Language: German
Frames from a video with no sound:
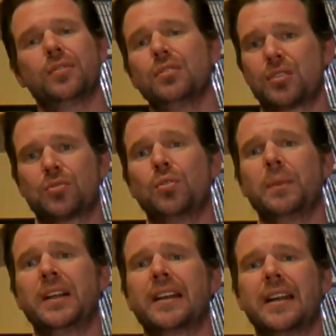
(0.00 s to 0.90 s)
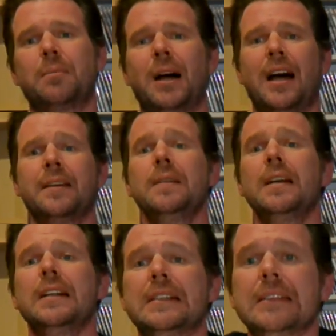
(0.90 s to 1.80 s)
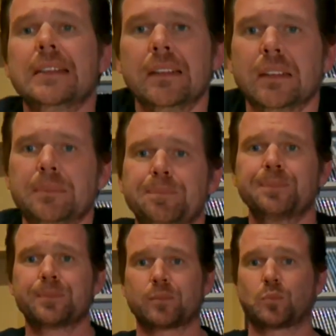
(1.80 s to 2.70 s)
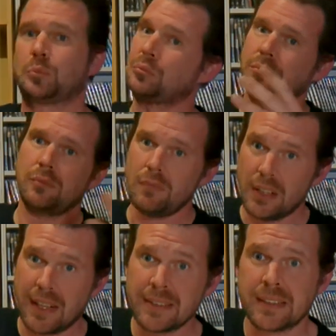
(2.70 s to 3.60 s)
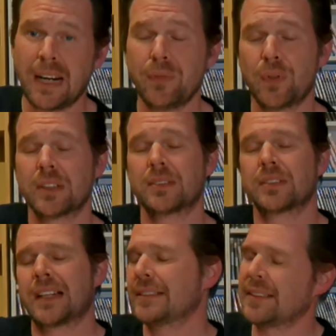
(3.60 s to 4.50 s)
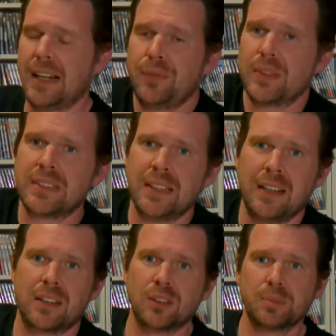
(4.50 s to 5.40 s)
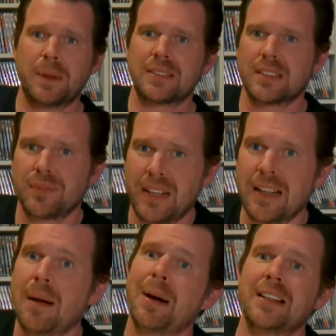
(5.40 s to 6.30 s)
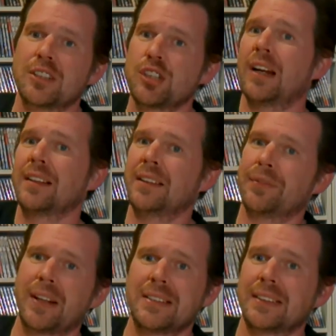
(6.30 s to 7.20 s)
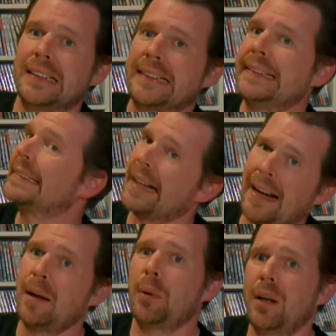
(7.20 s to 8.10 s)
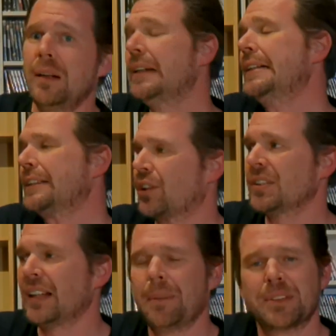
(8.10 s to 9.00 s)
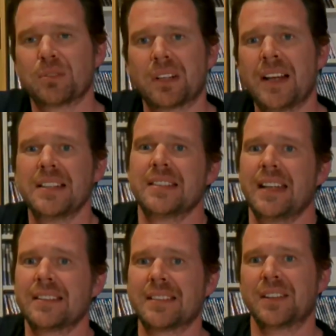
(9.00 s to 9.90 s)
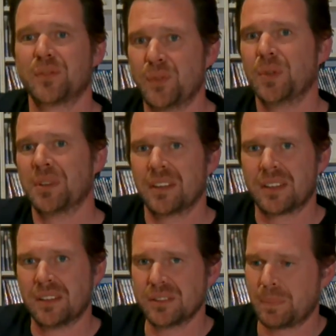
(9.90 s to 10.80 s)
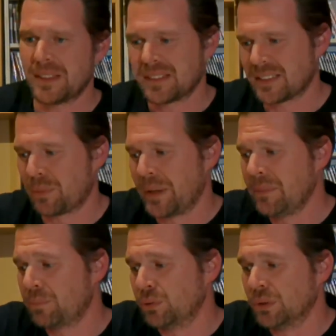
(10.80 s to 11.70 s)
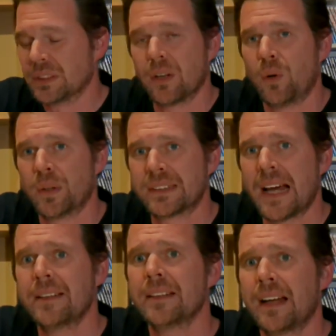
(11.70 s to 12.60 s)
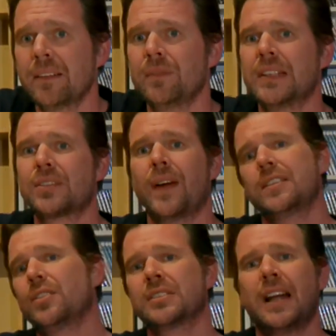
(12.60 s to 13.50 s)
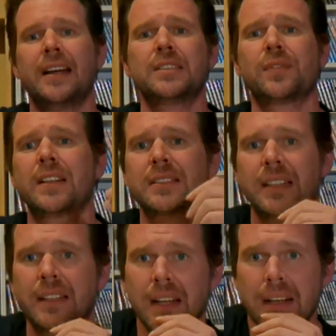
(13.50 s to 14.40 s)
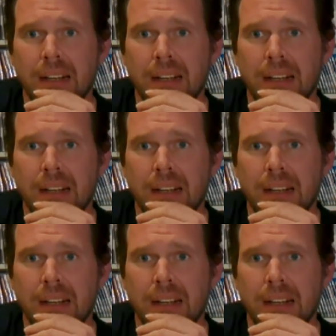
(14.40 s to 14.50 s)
ich gucke mir den gerne mal an. Ähm, Ganz nachvoll, nachvollziehen, alle Ghostbusters-Fans haben einen Schlag in der Fresse gekriegt, aber trotzdem habe ich so ein kleines Herzchen für Ghostbusters Reboot. Und dann hatten wir 2021